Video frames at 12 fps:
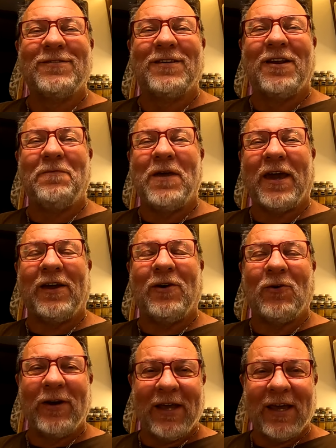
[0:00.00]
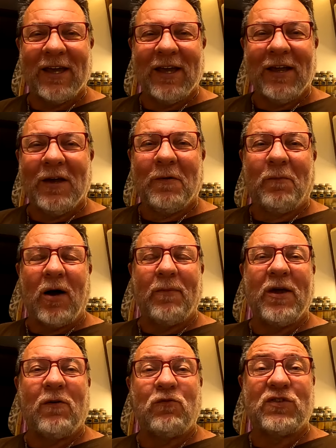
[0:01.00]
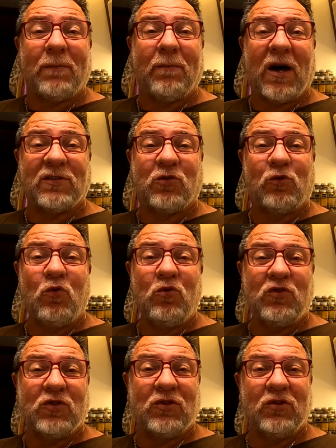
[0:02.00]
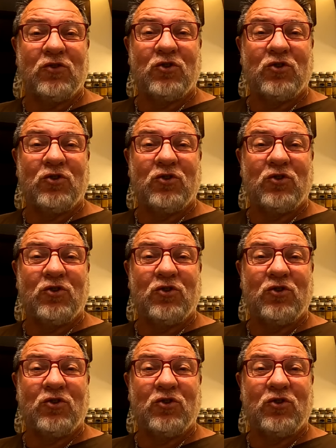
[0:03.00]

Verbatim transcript: Vous allez bien rigoler. Bon, ben on vous embrasse tous.